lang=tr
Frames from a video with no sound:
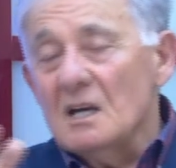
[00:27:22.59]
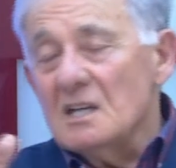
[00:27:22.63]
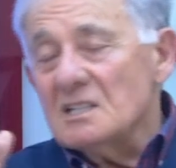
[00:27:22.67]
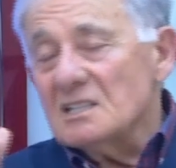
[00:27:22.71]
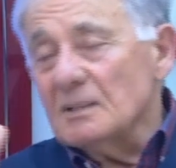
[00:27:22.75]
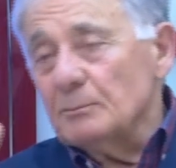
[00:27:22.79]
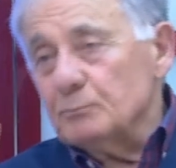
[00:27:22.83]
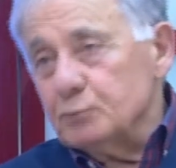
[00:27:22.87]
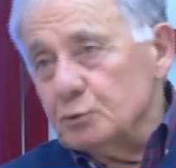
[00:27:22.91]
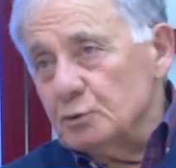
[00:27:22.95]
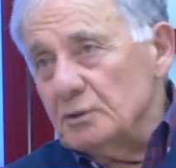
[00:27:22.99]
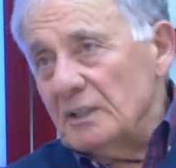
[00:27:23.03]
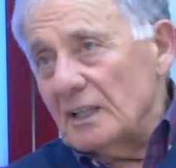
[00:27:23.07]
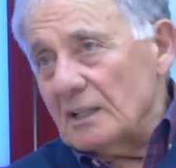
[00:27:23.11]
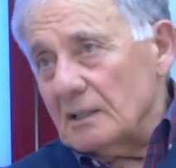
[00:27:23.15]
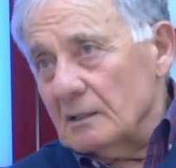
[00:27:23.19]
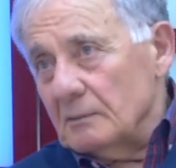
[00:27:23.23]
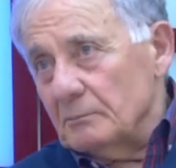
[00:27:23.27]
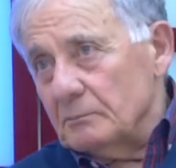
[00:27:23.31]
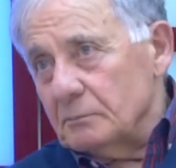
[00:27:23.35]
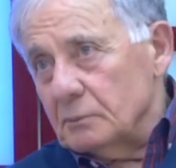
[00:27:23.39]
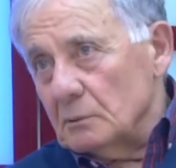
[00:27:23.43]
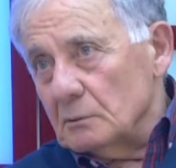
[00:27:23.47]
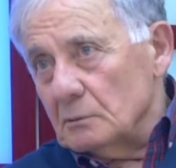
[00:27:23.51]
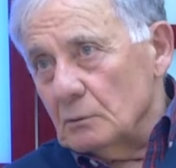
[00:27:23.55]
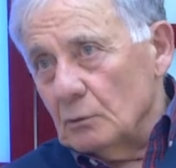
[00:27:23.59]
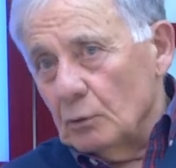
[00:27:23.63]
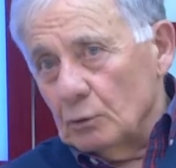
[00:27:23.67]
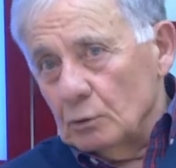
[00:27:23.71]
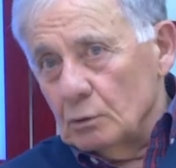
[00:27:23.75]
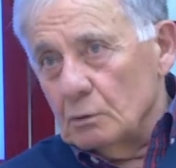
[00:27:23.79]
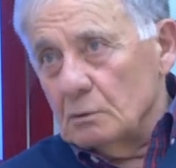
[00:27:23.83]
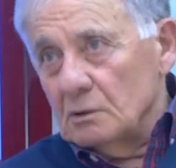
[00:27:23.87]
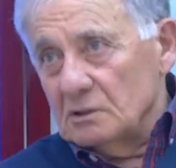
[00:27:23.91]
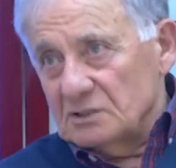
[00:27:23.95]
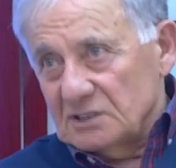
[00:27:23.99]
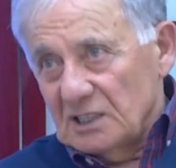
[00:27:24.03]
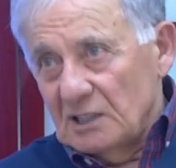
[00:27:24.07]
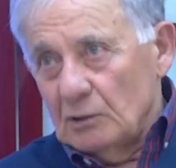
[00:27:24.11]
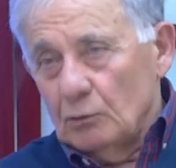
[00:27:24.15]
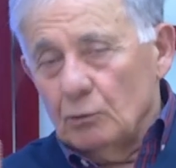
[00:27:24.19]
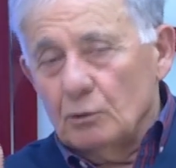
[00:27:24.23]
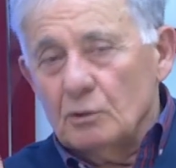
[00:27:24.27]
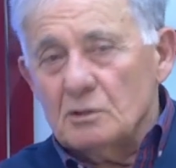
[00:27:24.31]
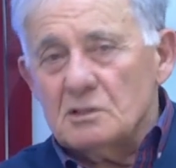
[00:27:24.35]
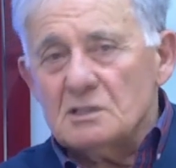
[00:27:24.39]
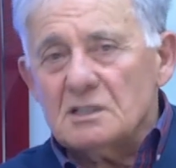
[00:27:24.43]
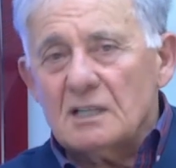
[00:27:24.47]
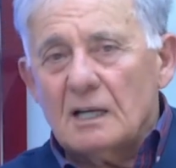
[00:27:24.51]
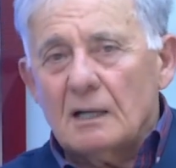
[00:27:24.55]
Ya bunları şey
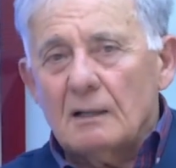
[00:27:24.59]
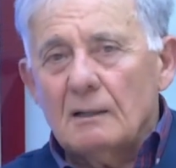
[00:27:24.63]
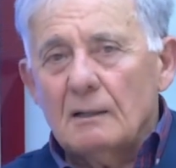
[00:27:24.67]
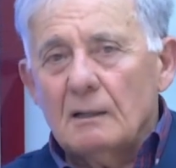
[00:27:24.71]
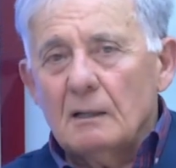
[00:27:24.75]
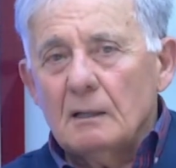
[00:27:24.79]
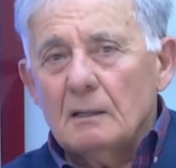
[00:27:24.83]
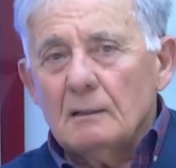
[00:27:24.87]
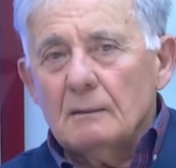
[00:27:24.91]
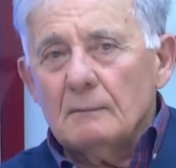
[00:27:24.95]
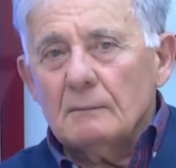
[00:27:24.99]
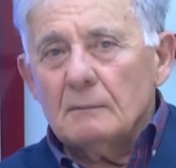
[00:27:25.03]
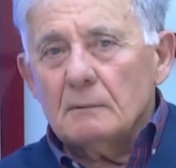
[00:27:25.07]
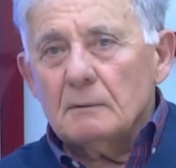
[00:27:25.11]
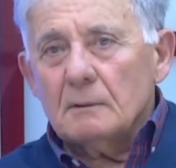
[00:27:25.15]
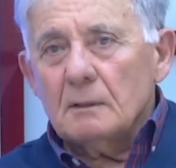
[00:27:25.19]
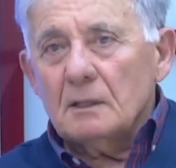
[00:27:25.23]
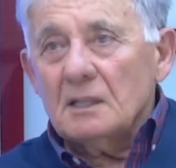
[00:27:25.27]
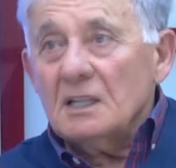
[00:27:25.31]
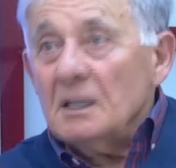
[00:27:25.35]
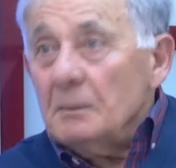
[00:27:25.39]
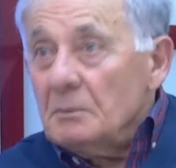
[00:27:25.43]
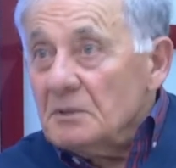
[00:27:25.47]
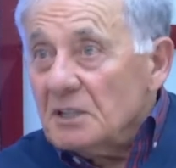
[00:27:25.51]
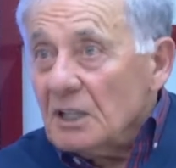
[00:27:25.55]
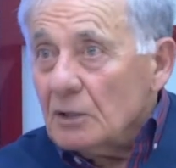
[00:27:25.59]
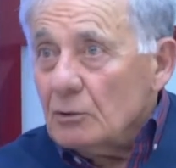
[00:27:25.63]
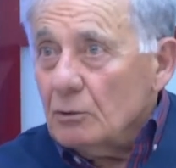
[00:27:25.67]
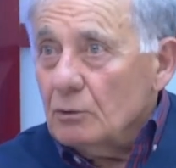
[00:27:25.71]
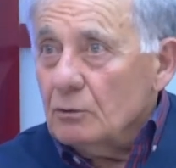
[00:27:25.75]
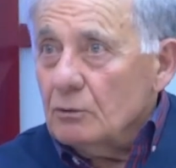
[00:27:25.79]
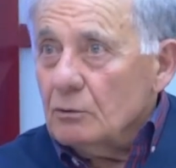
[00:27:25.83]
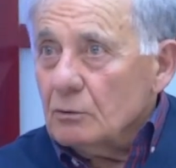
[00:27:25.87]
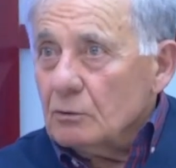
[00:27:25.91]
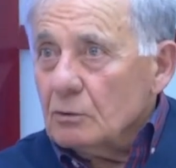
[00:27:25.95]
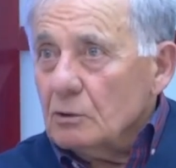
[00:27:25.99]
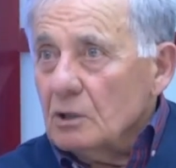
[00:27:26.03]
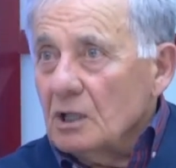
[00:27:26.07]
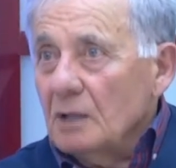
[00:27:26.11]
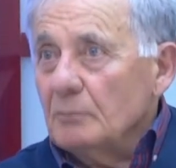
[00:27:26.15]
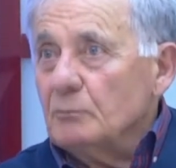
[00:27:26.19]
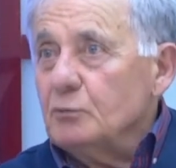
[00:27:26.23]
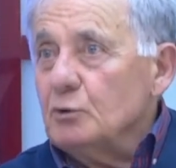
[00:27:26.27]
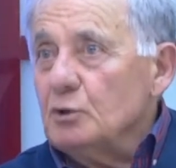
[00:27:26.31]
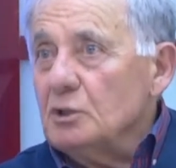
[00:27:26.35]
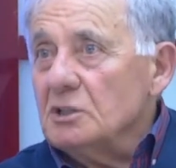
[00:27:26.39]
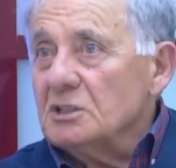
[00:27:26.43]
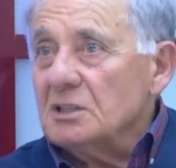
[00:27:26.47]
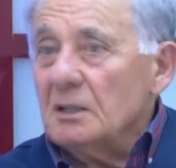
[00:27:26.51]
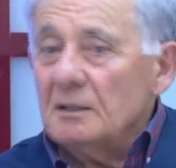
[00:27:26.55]
olunca e, imkan oluyor. E
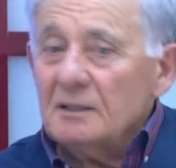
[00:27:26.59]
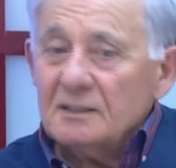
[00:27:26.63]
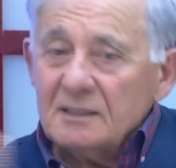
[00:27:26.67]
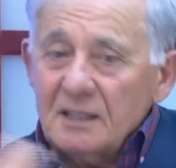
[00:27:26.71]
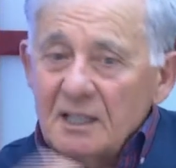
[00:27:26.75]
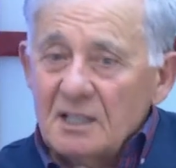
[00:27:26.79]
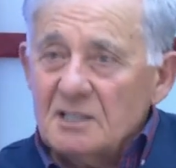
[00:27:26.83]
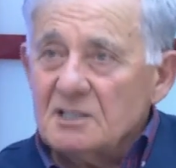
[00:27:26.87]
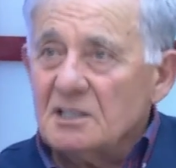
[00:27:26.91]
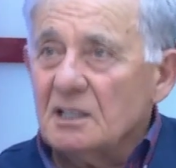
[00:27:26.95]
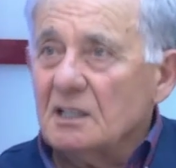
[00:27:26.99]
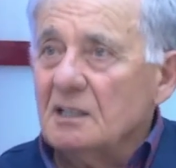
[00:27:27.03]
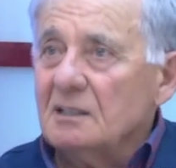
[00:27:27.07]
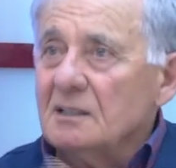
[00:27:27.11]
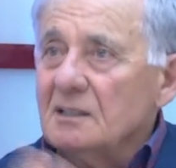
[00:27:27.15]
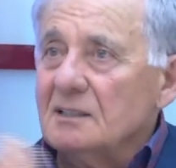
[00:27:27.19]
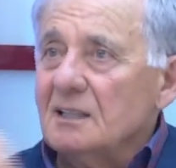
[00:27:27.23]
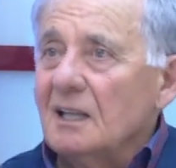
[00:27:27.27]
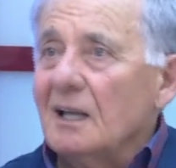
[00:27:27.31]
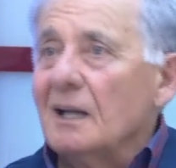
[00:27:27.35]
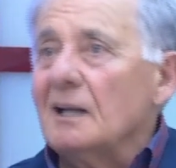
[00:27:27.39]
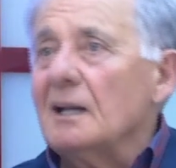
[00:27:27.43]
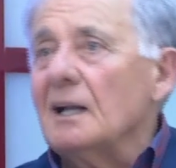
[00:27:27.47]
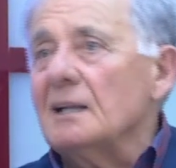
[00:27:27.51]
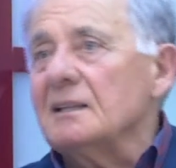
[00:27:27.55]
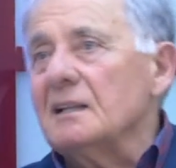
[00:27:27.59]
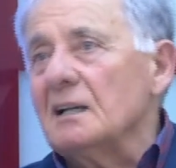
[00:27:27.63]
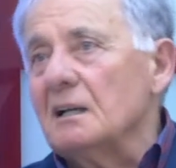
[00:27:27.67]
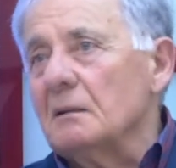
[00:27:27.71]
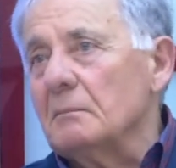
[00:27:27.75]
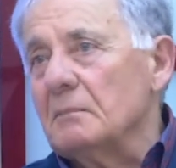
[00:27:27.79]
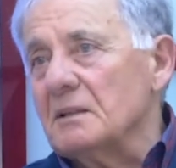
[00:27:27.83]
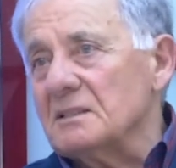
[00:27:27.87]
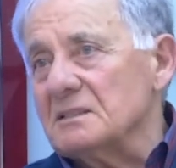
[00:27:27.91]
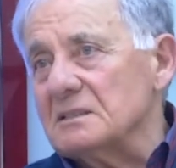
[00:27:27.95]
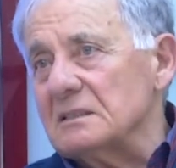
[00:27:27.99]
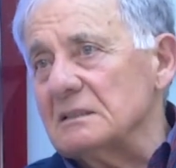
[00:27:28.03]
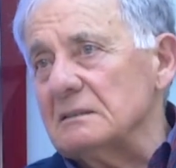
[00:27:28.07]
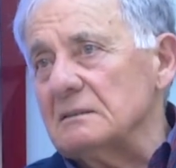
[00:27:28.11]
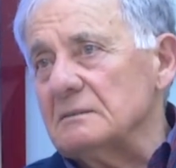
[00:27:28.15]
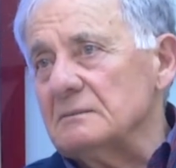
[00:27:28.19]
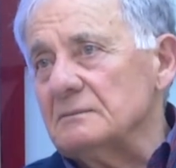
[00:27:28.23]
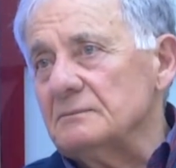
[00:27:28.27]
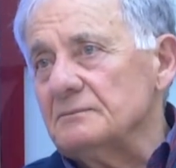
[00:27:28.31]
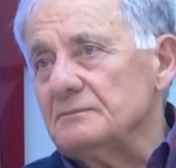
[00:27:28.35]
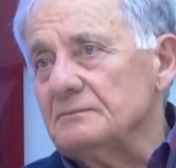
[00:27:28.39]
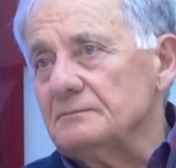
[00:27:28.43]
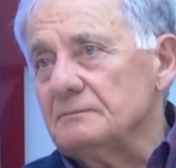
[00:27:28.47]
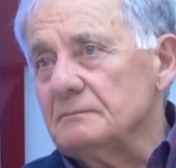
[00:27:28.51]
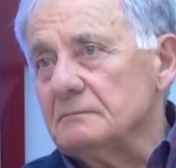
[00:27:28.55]
bu imkanlar en iyi şekilde değerlendirilmesi
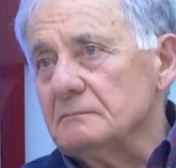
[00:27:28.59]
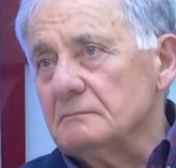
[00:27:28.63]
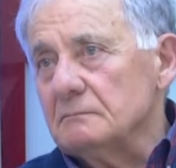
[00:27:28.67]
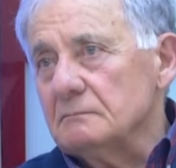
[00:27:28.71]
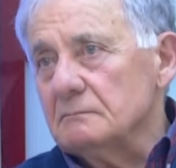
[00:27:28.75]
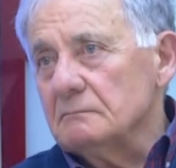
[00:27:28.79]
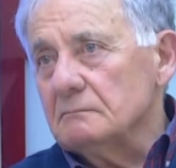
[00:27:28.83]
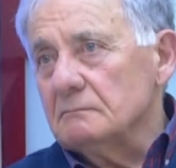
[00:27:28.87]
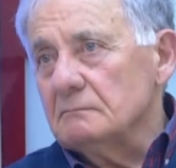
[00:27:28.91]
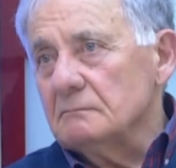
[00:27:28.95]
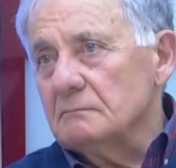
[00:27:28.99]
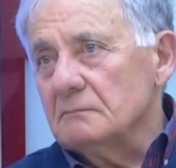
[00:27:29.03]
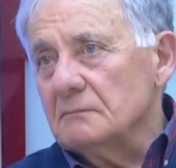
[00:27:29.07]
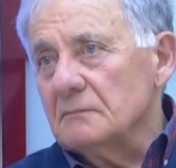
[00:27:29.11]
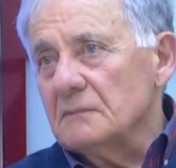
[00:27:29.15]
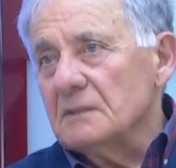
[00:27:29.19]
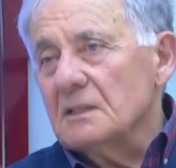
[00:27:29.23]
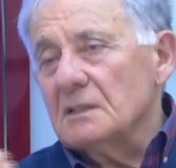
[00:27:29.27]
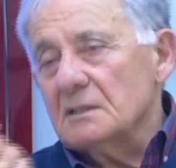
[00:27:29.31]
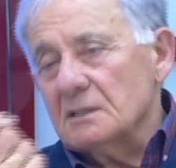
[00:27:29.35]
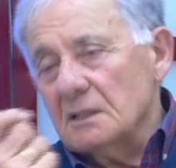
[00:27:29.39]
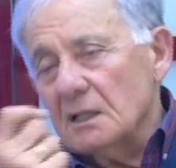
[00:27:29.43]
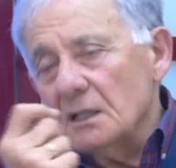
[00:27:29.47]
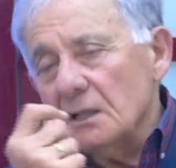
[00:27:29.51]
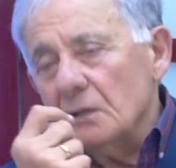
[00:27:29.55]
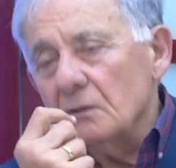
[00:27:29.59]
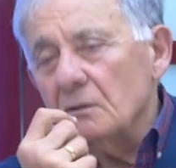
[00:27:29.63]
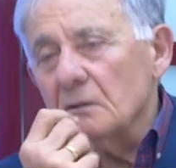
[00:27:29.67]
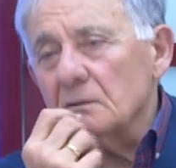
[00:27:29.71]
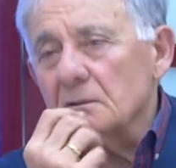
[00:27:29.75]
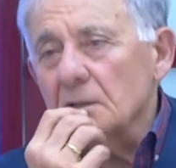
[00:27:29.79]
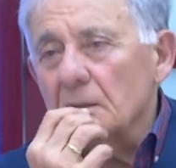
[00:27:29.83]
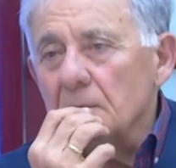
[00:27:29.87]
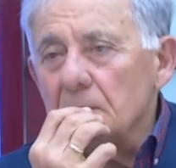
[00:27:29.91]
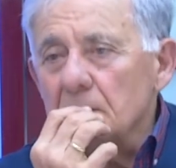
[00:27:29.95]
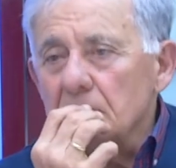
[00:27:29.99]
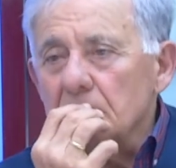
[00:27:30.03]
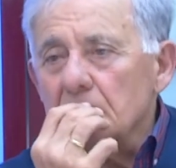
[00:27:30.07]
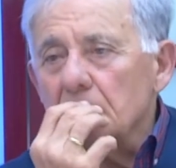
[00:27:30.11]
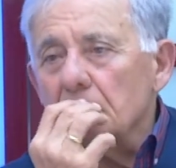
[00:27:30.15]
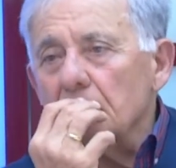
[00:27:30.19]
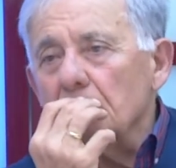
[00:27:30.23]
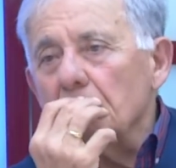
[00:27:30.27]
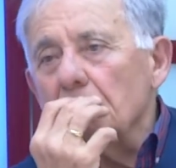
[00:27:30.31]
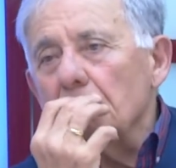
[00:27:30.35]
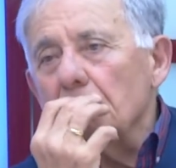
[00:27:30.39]
Önemli. Gerekiyor tabii Şimdi ki. Necmi abi